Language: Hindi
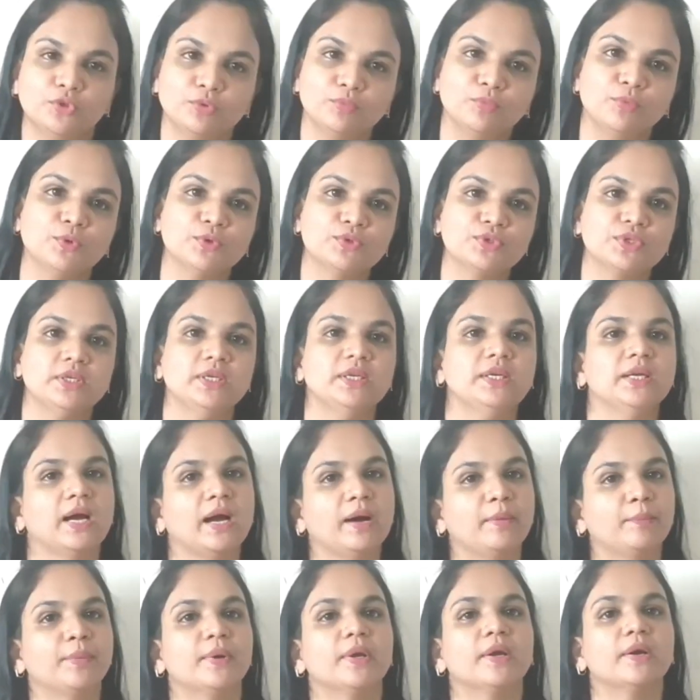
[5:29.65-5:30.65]
तो मोस्टली
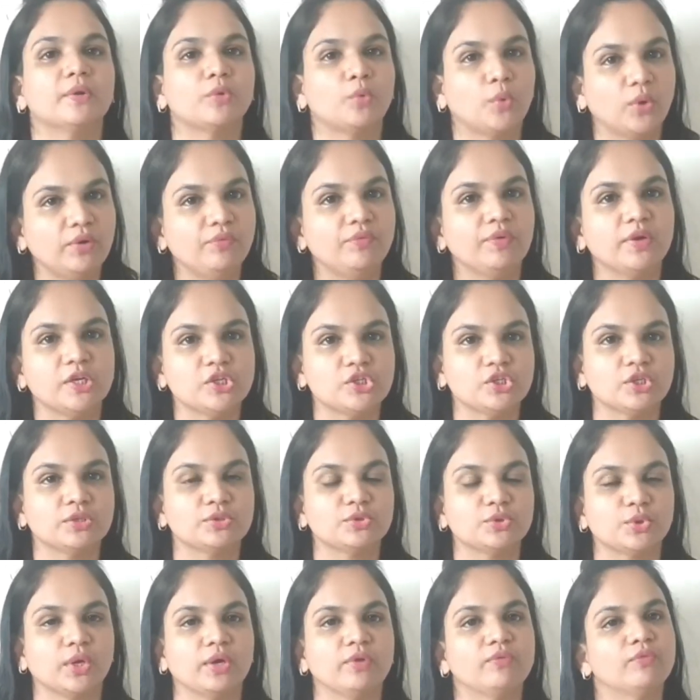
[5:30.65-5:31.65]
यहाँ पर
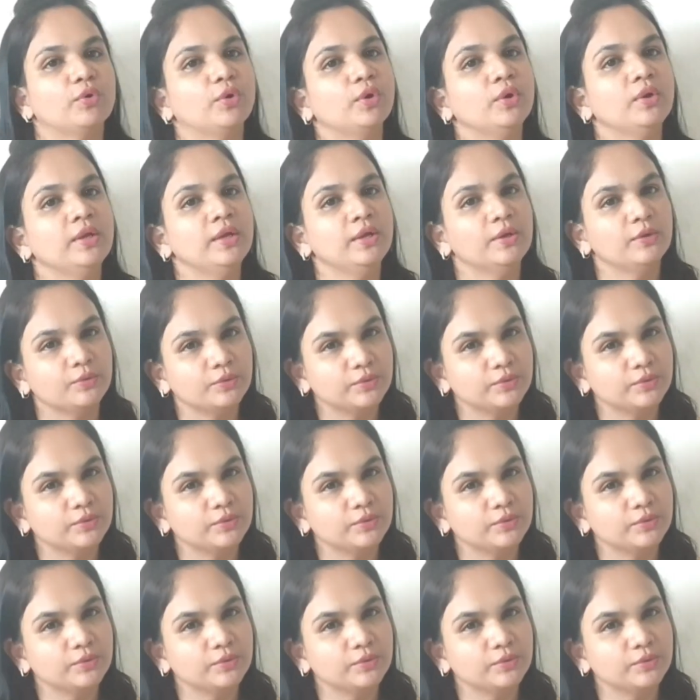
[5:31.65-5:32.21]
क्वालिफिकेशन जो है वो